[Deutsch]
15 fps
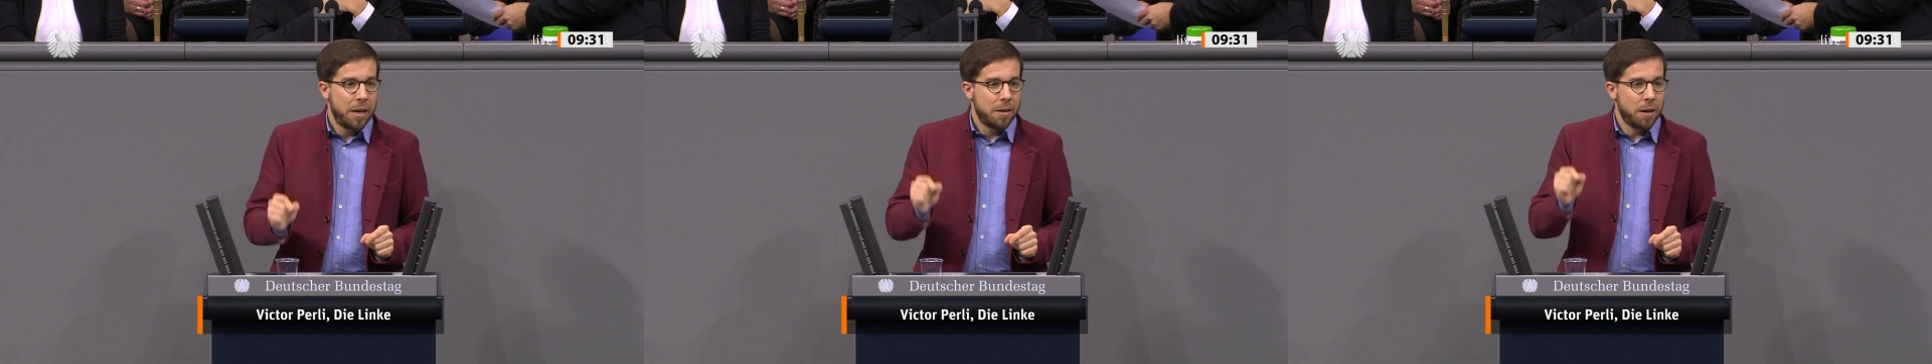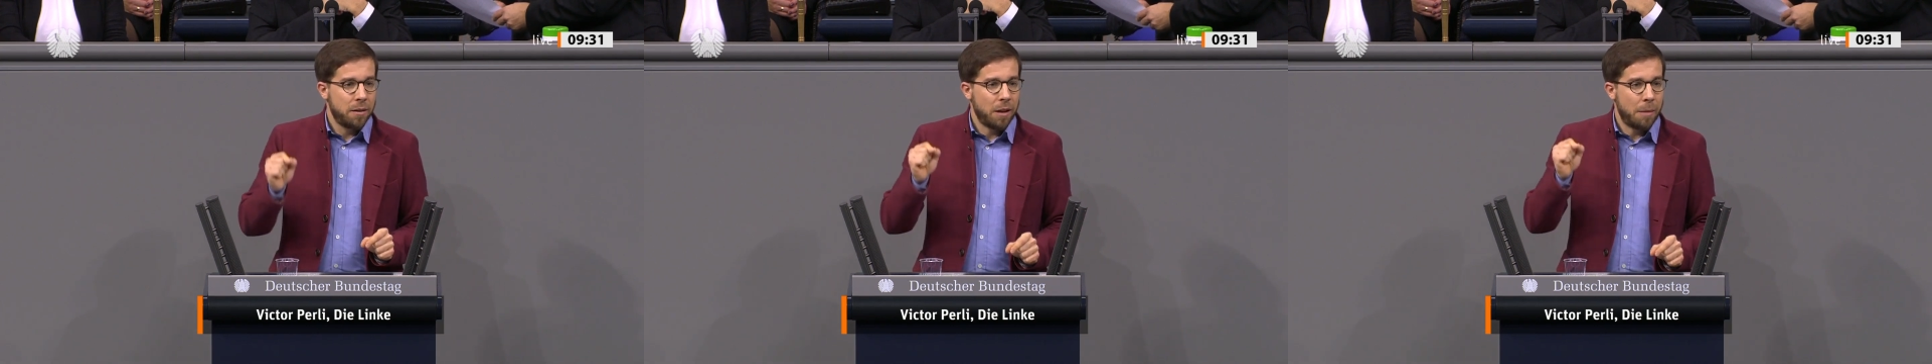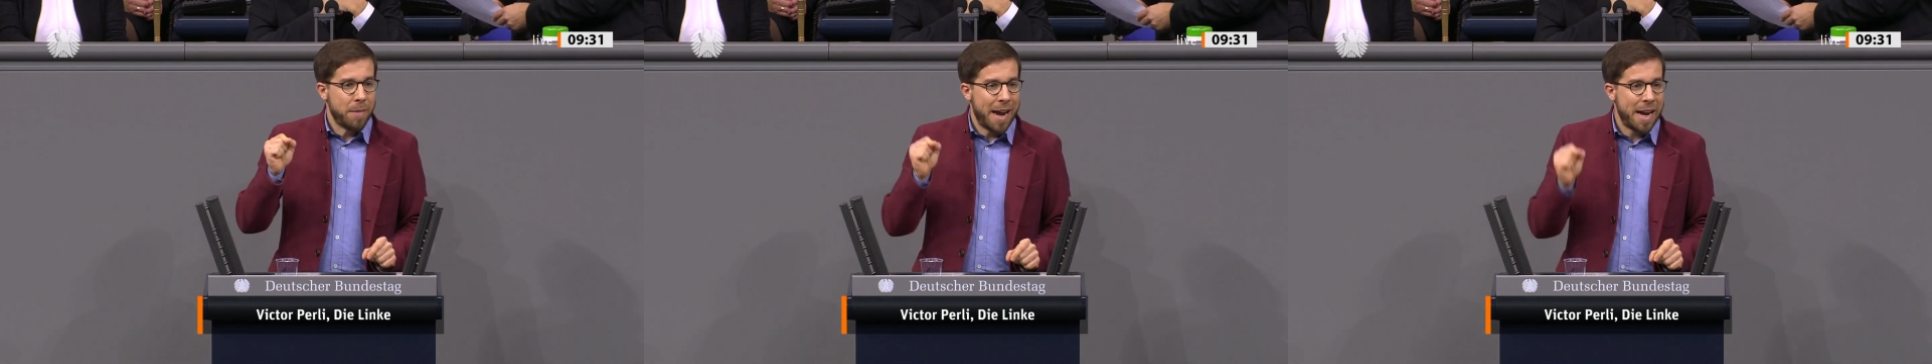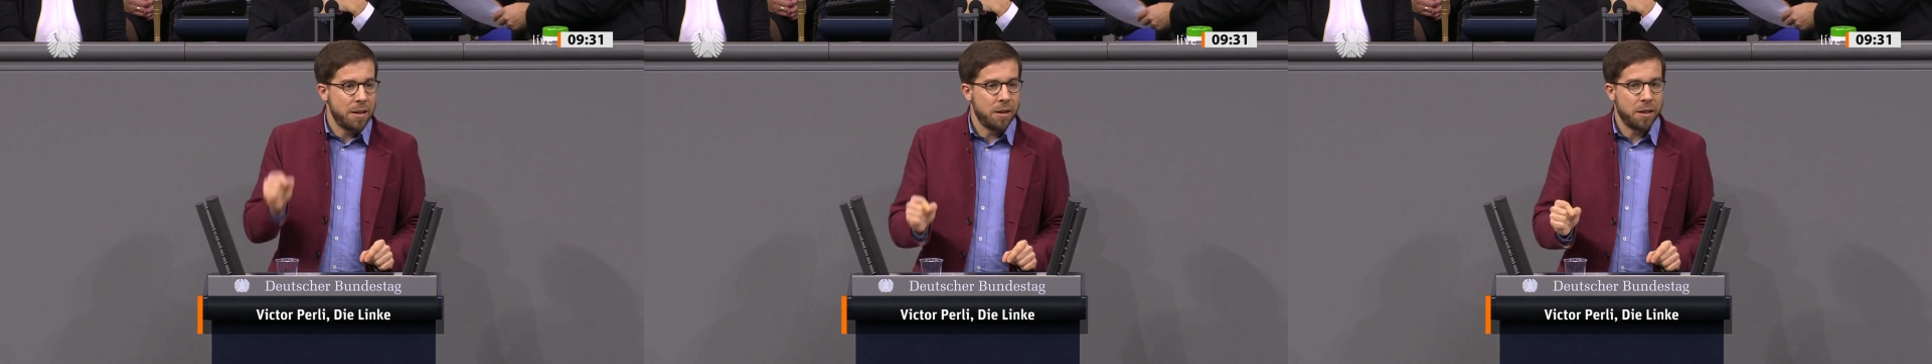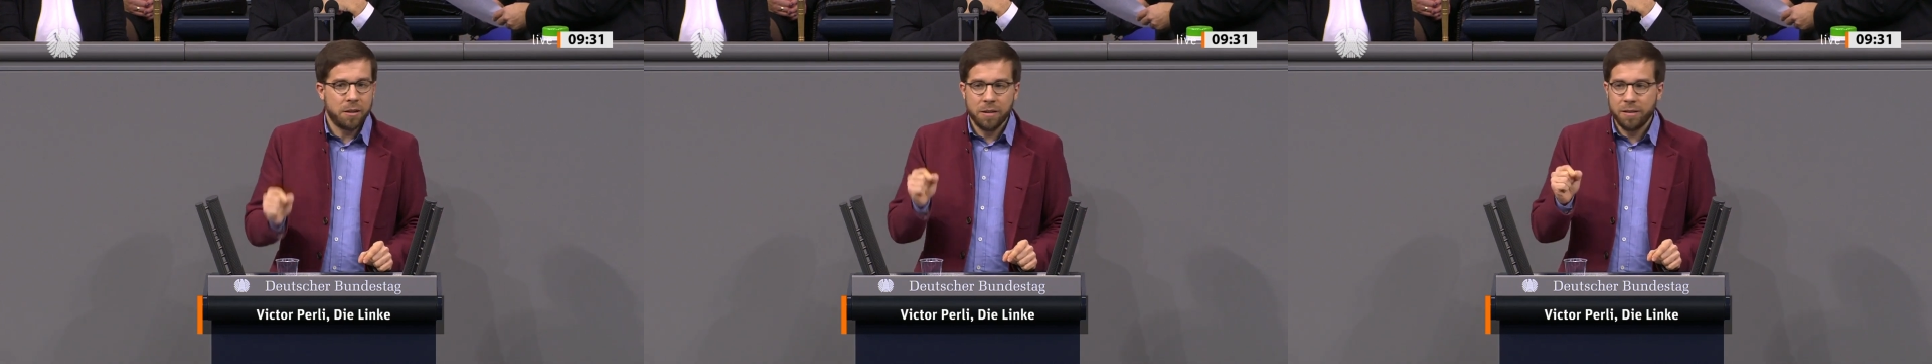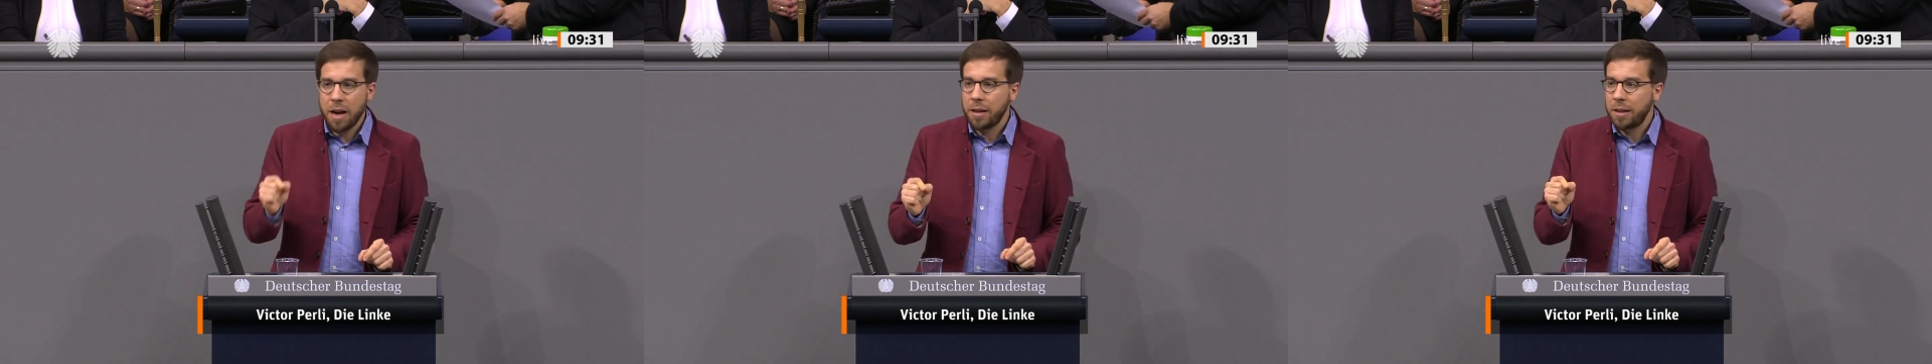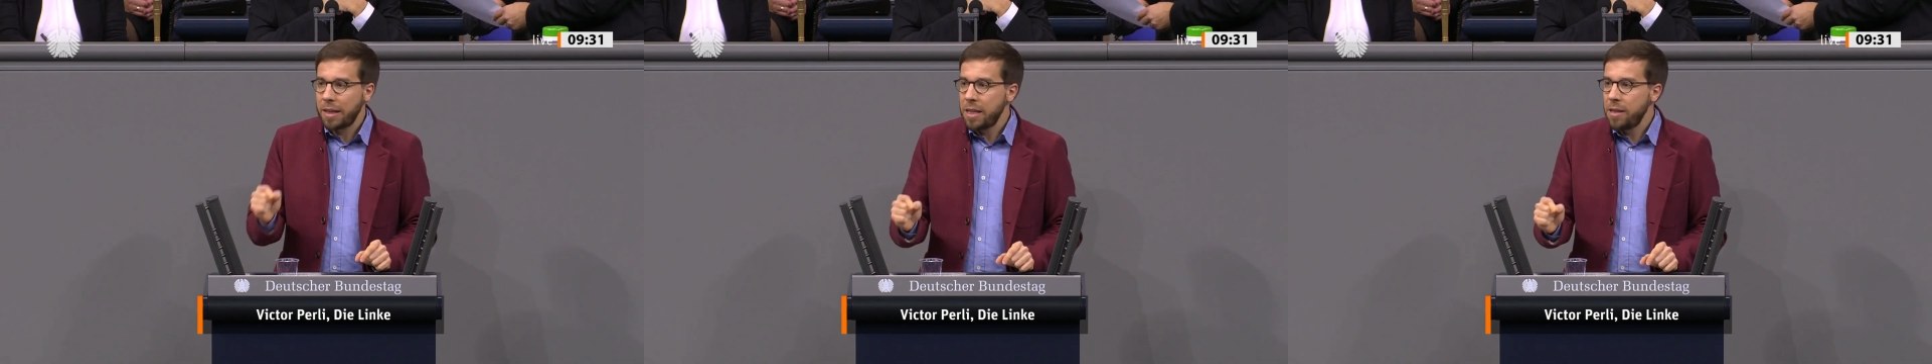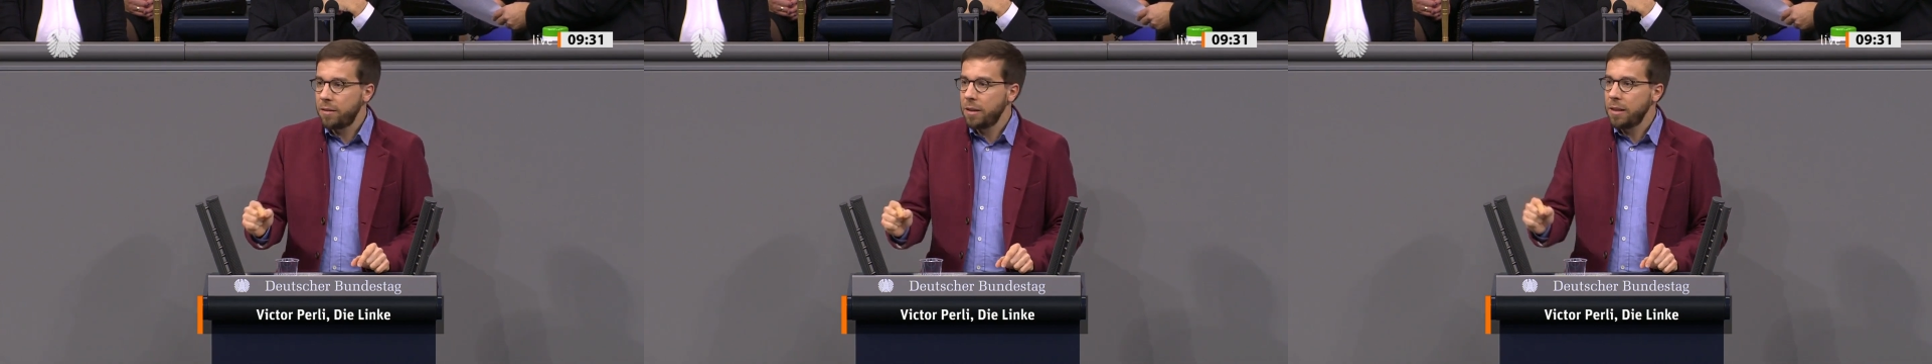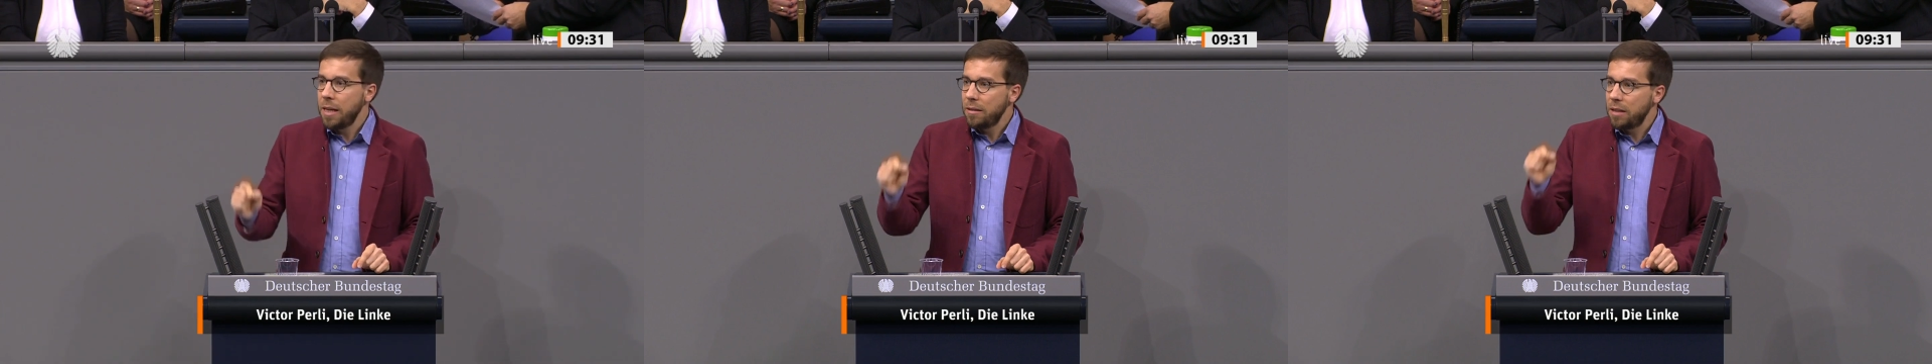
dass am Ende dieser Krise